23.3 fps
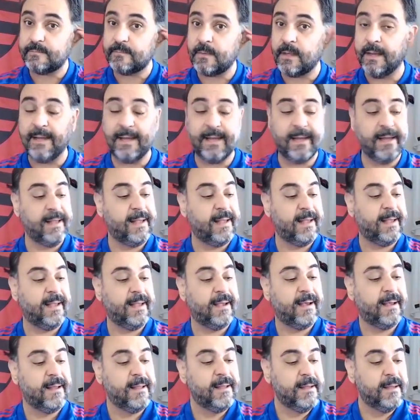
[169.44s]

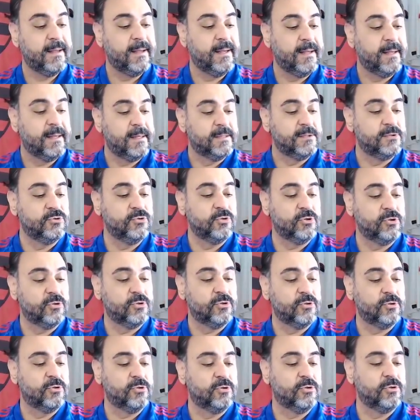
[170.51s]
é,
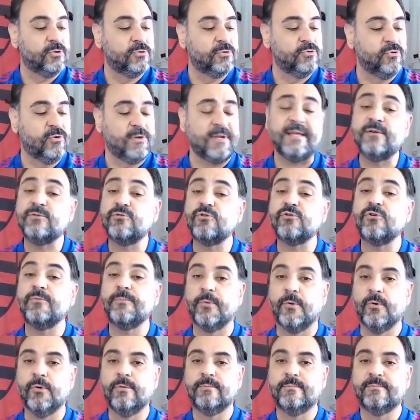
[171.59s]
no, no Ninho do
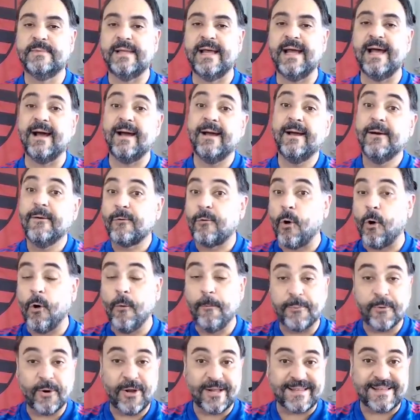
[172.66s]
Urubu, né? com
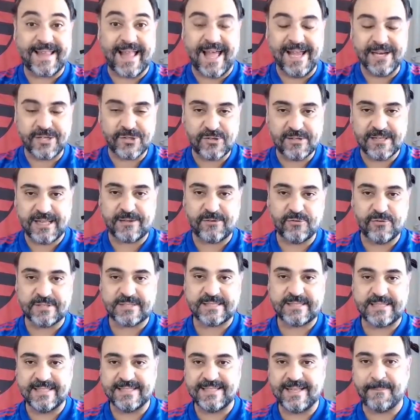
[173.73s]
o protesto da
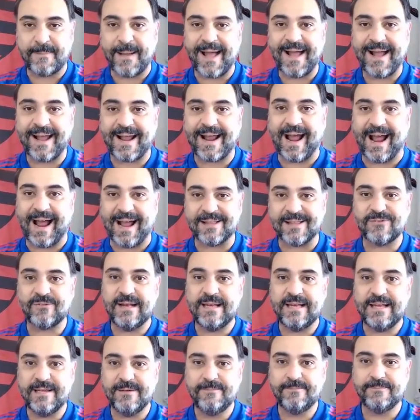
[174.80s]
torcida marcado
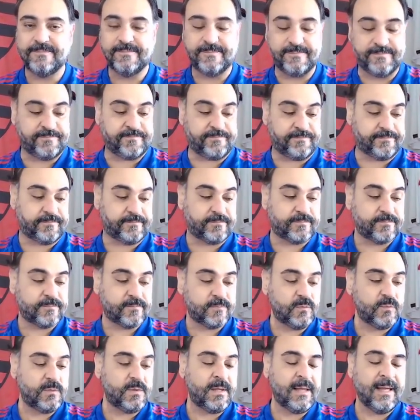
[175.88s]
ali
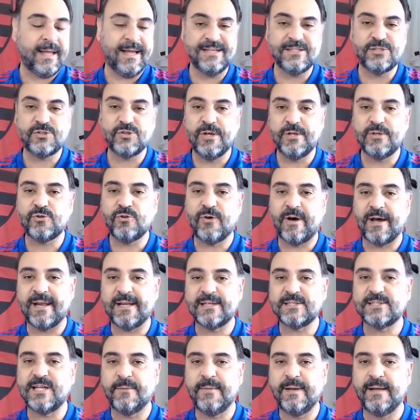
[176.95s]
às 8
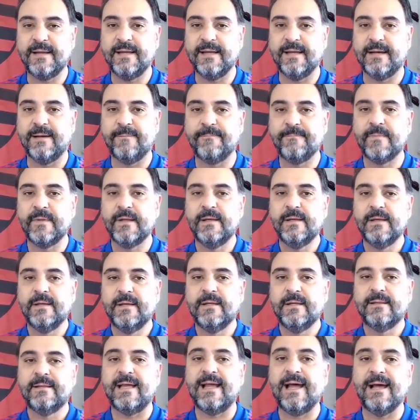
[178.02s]
horas da manhã.
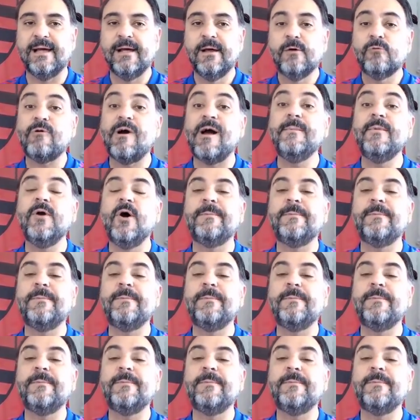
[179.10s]
Né? Qual é a minha